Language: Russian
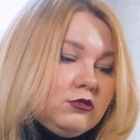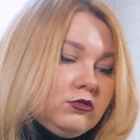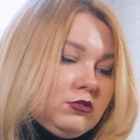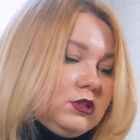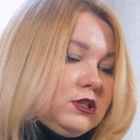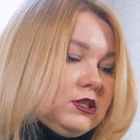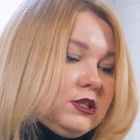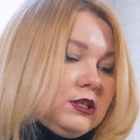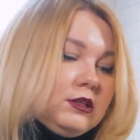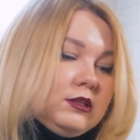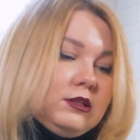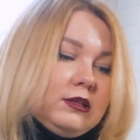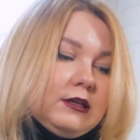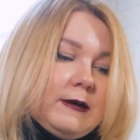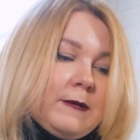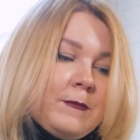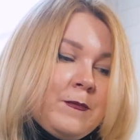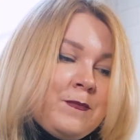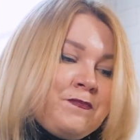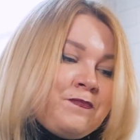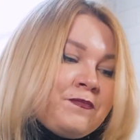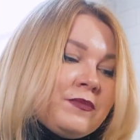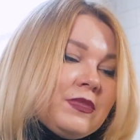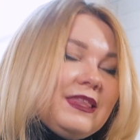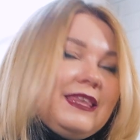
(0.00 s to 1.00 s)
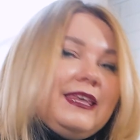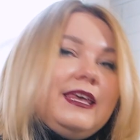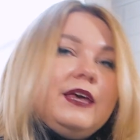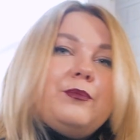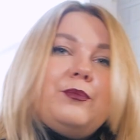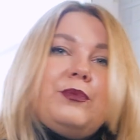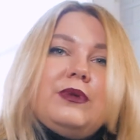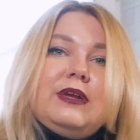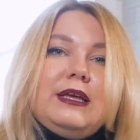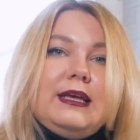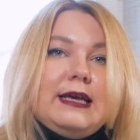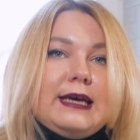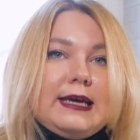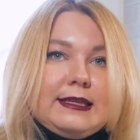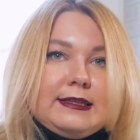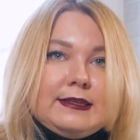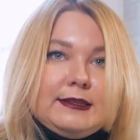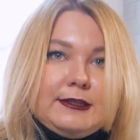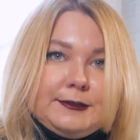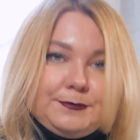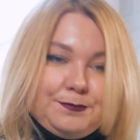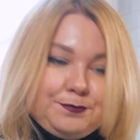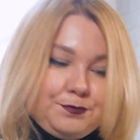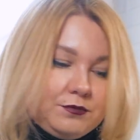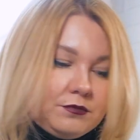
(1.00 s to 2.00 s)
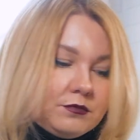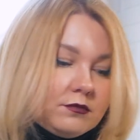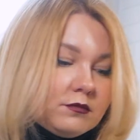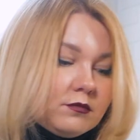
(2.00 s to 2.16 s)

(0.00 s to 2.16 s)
то есть это неприятно.